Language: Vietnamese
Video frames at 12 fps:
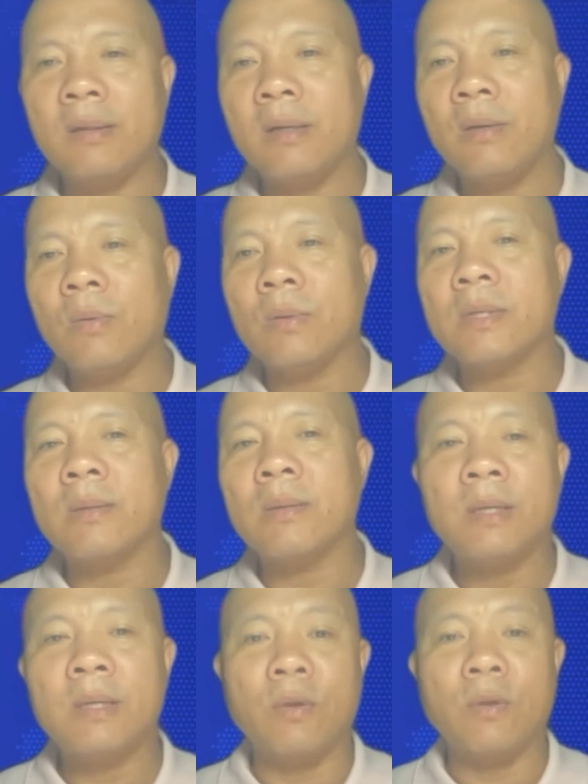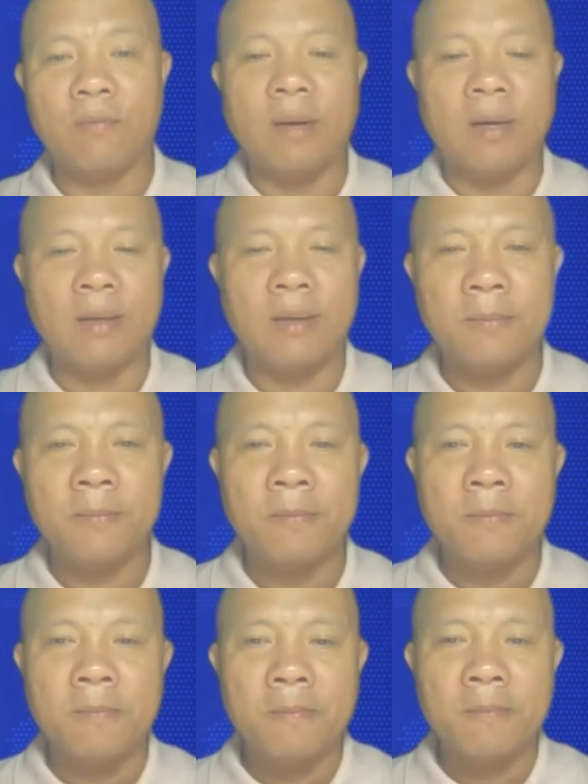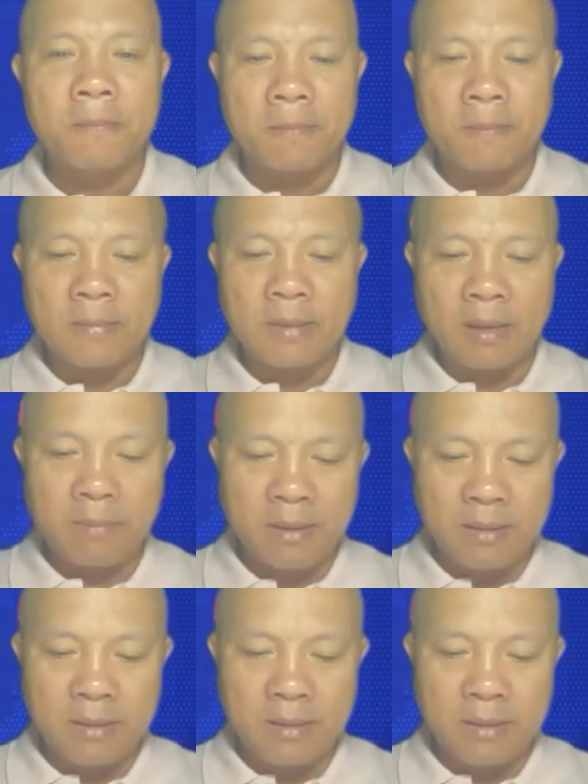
những cái cuộc sống rất tuyệt vời. Cảm